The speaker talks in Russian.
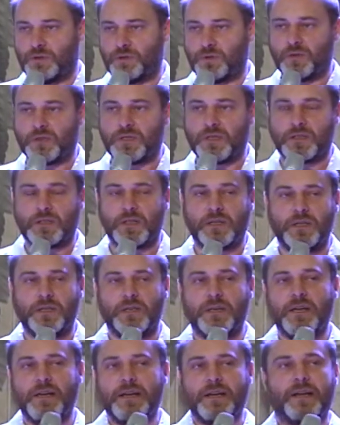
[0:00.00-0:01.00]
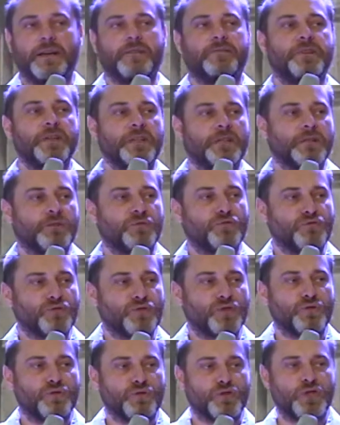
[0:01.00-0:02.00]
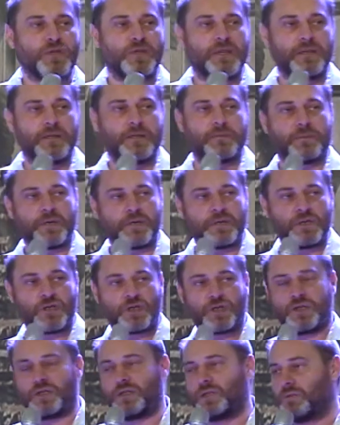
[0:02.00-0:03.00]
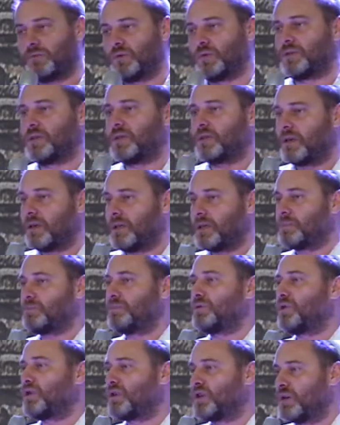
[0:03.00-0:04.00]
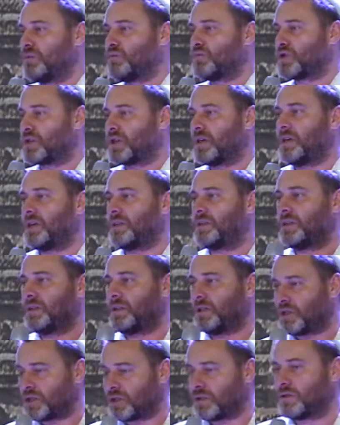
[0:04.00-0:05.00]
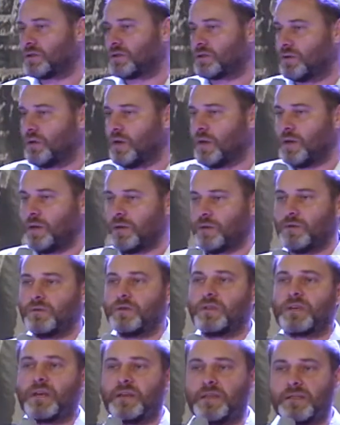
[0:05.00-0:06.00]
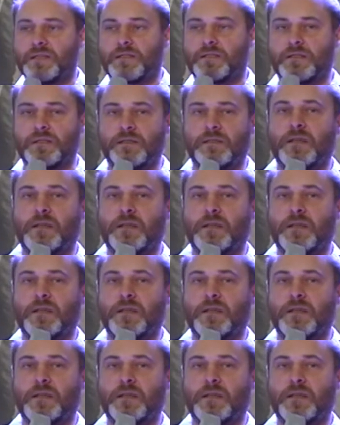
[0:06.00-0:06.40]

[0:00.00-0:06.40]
То есть это не говорит о том, что жена на протяжении многих лет плохо ему жарит яичницу, и он, наконец,